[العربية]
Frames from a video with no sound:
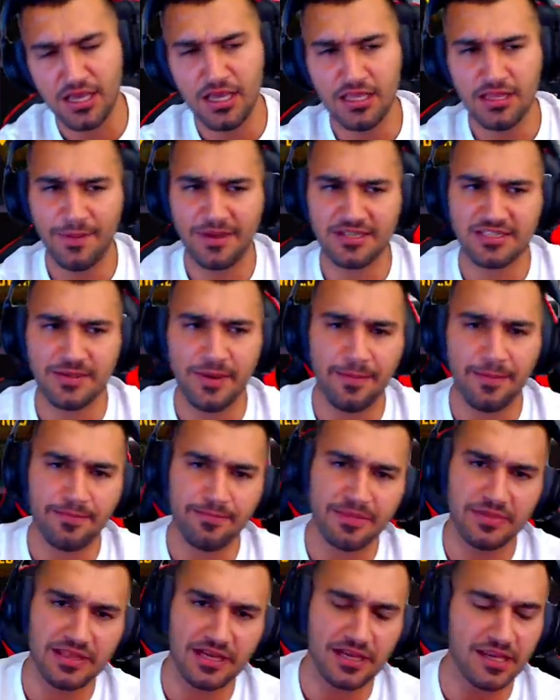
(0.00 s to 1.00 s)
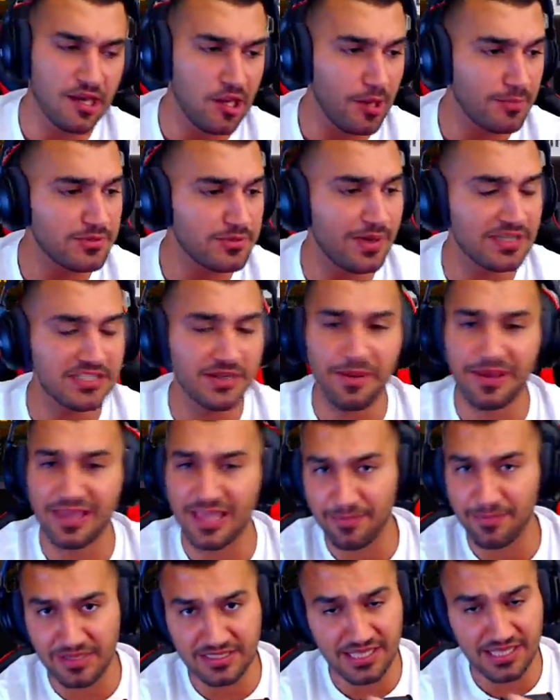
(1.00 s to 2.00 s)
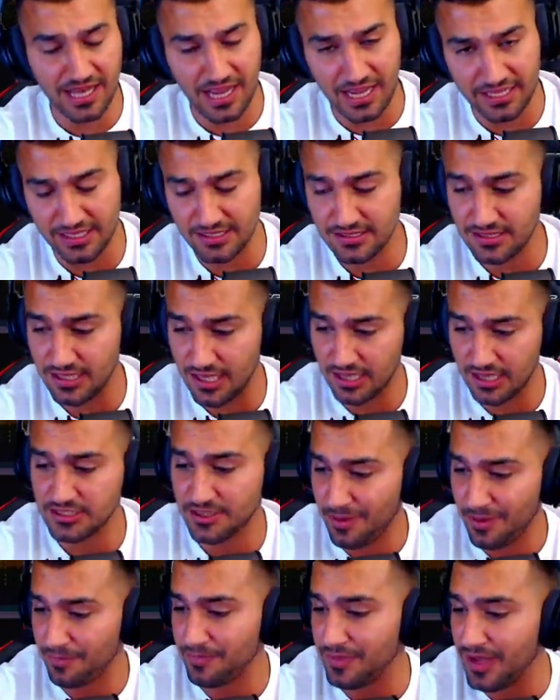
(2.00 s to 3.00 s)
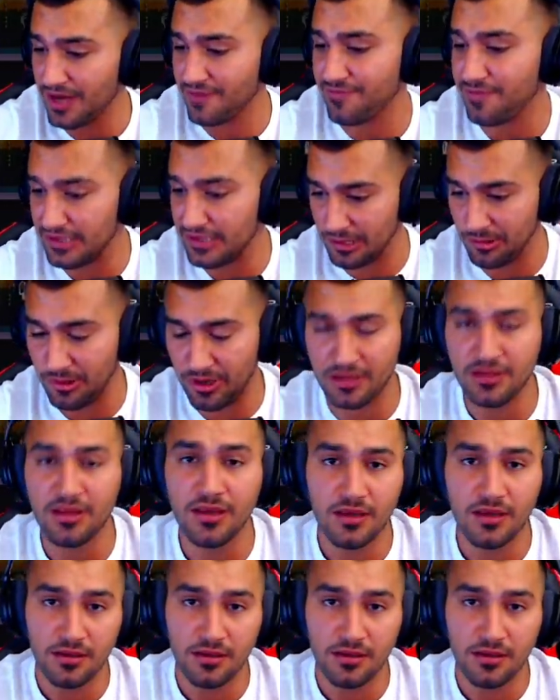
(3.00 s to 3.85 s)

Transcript: طبعا شباب مثل كل يوم جمعه شباب اكيد بينزل حدث لهيك شباب بنعرف هذا الوقت